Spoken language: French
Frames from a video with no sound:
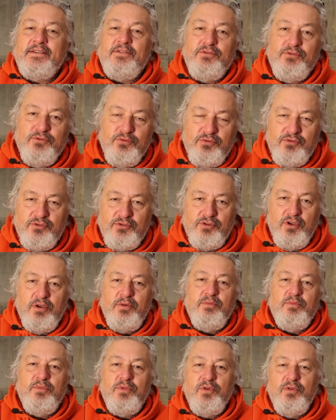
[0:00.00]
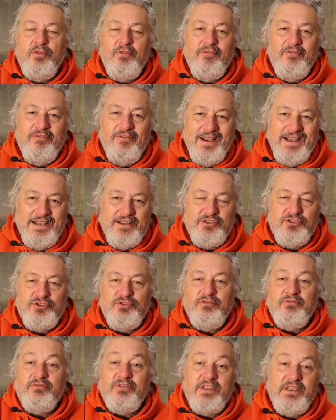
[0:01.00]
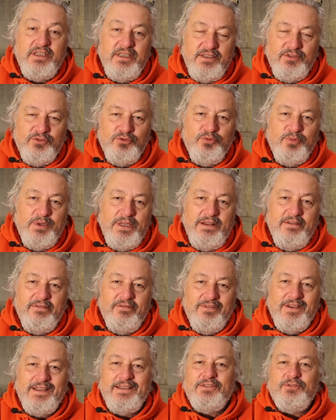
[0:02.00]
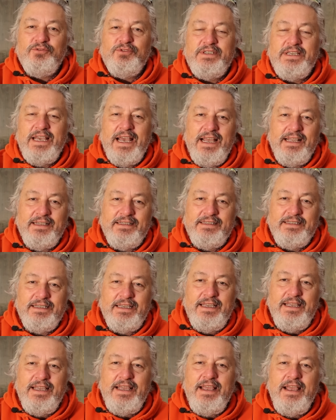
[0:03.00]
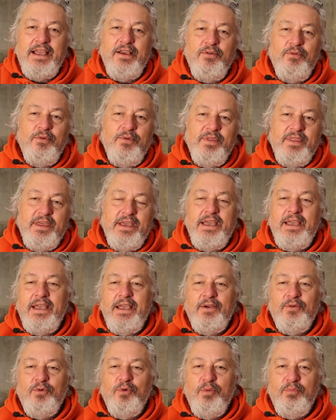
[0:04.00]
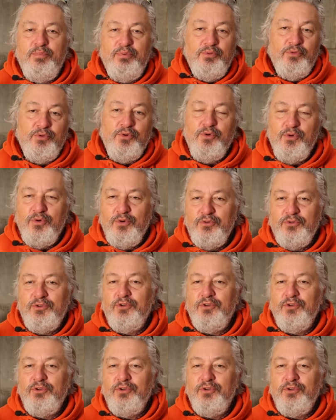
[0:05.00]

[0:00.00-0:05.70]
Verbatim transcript: Nous sommes le 20 janvier 2024 et on est au plus haut